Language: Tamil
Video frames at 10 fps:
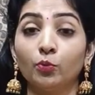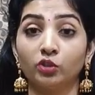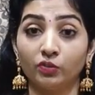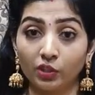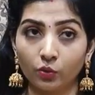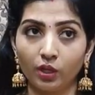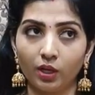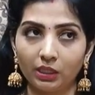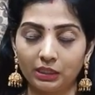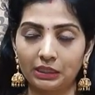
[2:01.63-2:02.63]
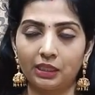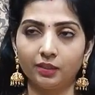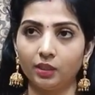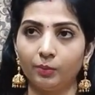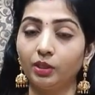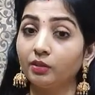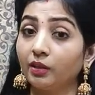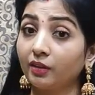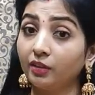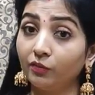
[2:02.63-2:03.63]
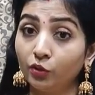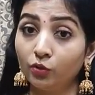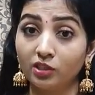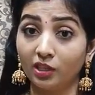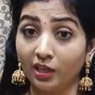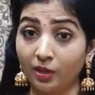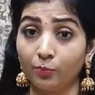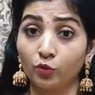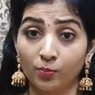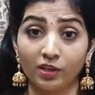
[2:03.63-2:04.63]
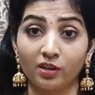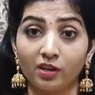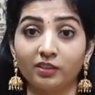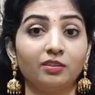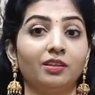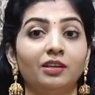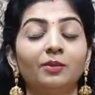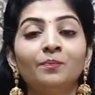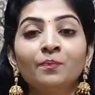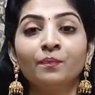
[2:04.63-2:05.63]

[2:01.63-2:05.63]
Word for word: பொறுத்த வரைக்கும்லாம் நீங்கள் கேட்டிங்க அப்படின்னா நிறைய வீடியோஸ் இன்றைக்கி என்ன போஸ்ட் பண்ணியிருக்காங்கன்னே தெரியாது